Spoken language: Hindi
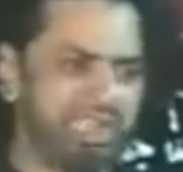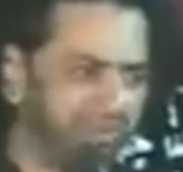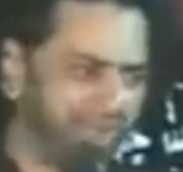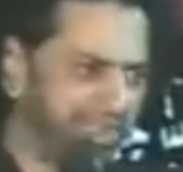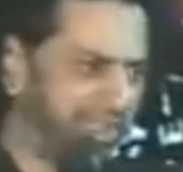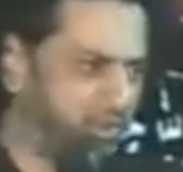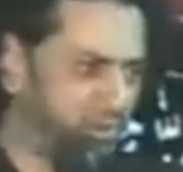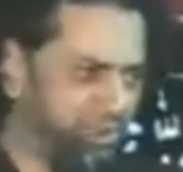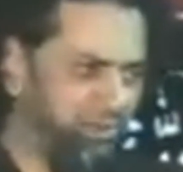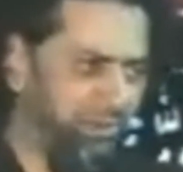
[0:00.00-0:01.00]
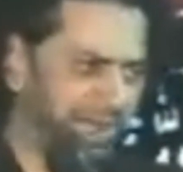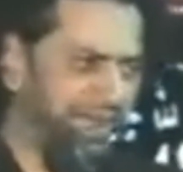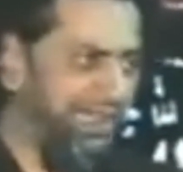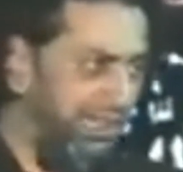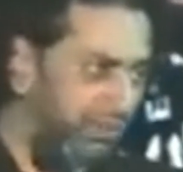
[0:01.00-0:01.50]
ईद वाले दिन तो ईद
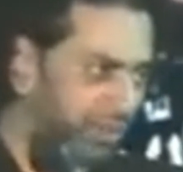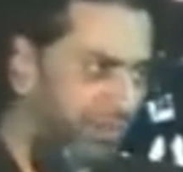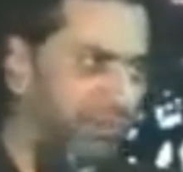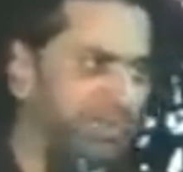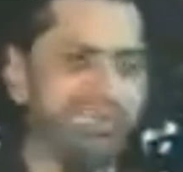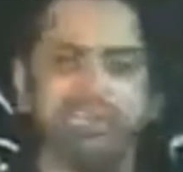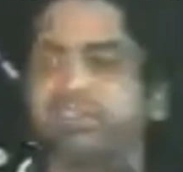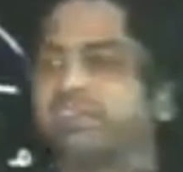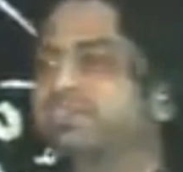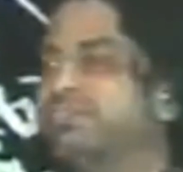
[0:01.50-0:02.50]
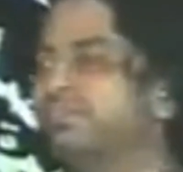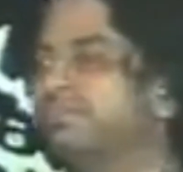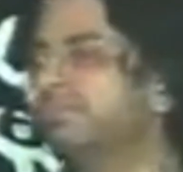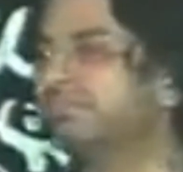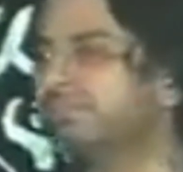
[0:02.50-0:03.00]
मुबारक है वो कबूल नहीं
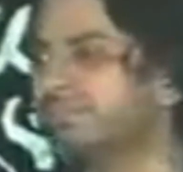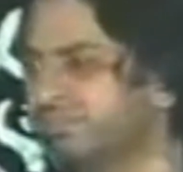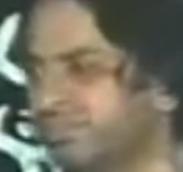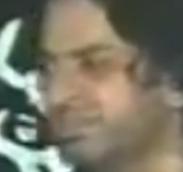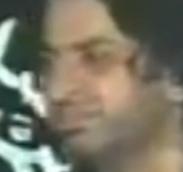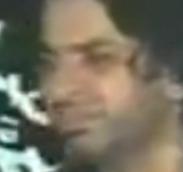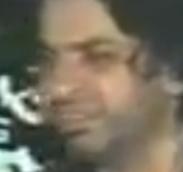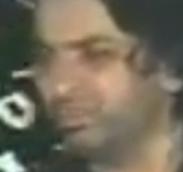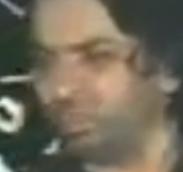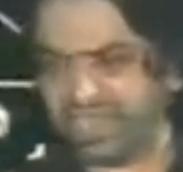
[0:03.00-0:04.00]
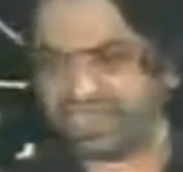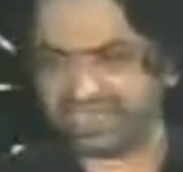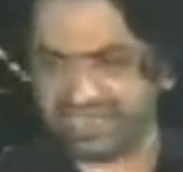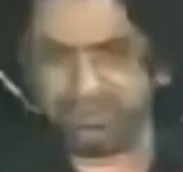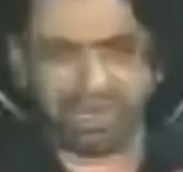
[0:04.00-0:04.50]
करेगा वो
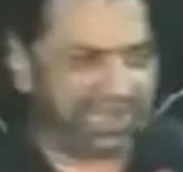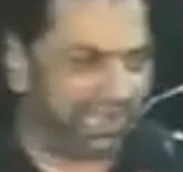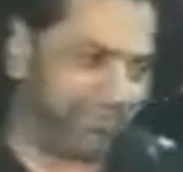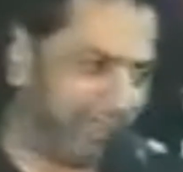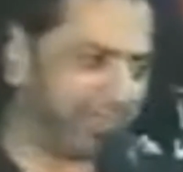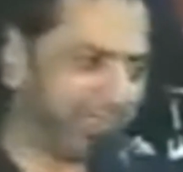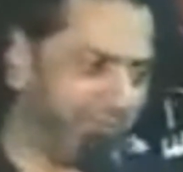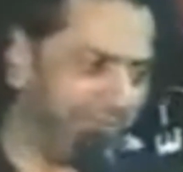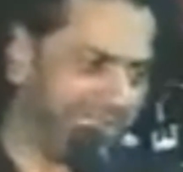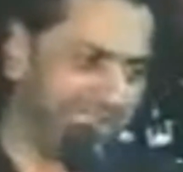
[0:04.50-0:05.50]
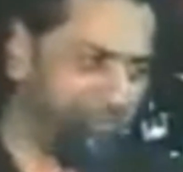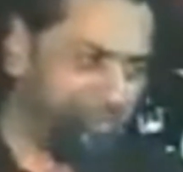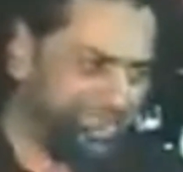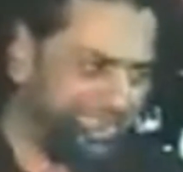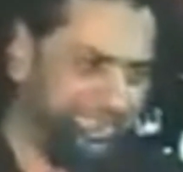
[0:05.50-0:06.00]
कहता है जी हमारे घर फौतगी हो गई है
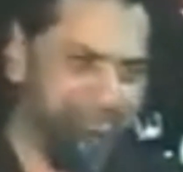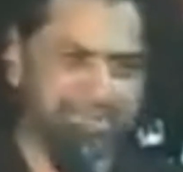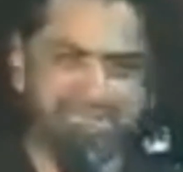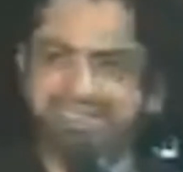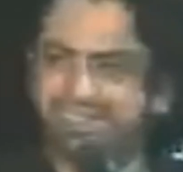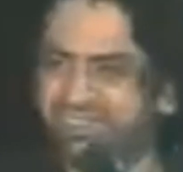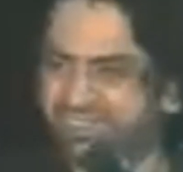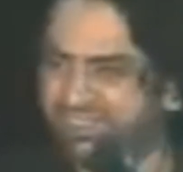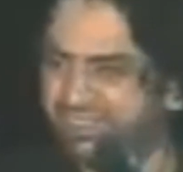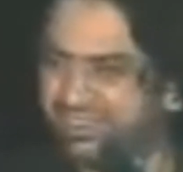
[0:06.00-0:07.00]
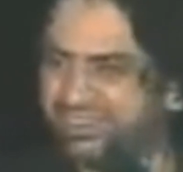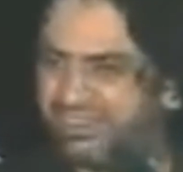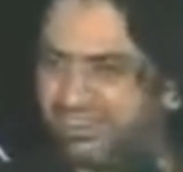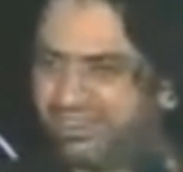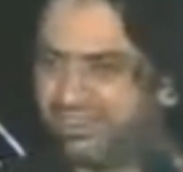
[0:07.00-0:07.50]
हमने ईद नहीं मनाई
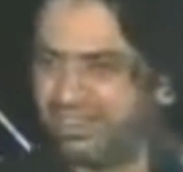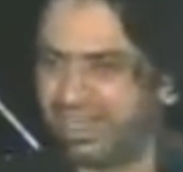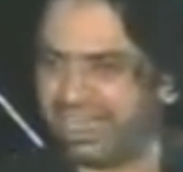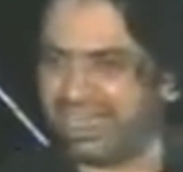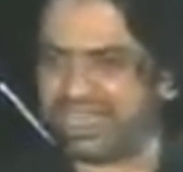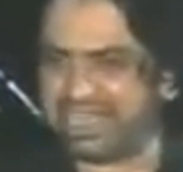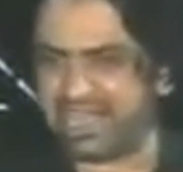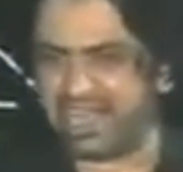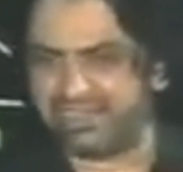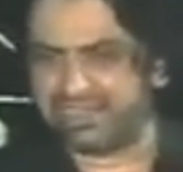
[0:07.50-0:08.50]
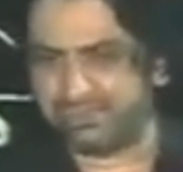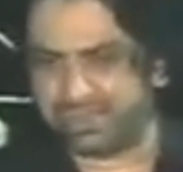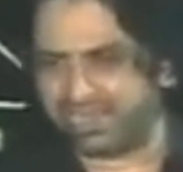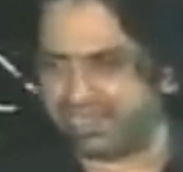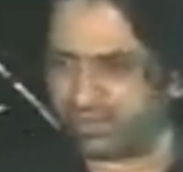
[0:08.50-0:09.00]
अली की शहादत से
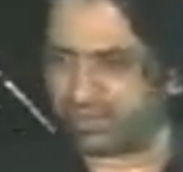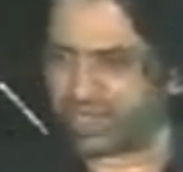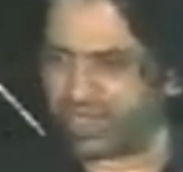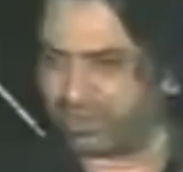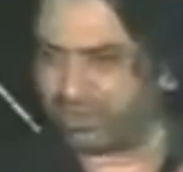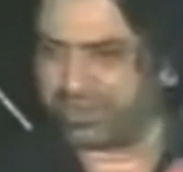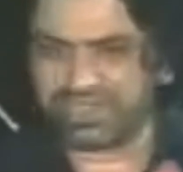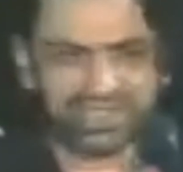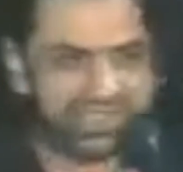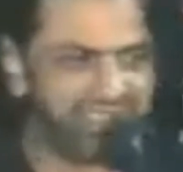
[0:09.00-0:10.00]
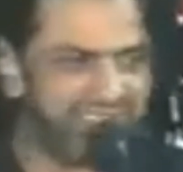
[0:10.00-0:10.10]
बड़ा तेरा नुकसान कौन सा